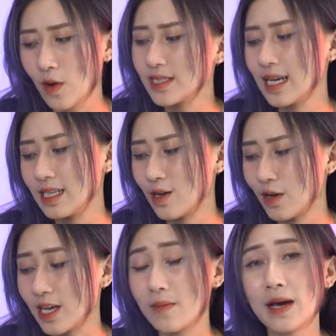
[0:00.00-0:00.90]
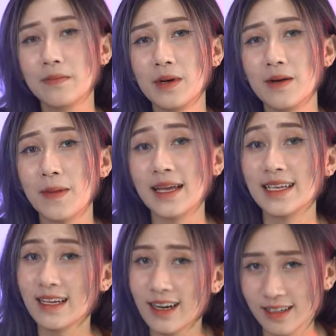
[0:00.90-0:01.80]
Ngoài ra thì còn để các bạn mở máy
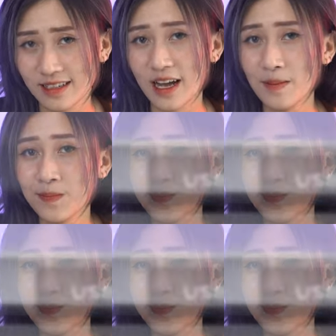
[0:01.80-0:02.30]
nhanh hơn nữa nhé.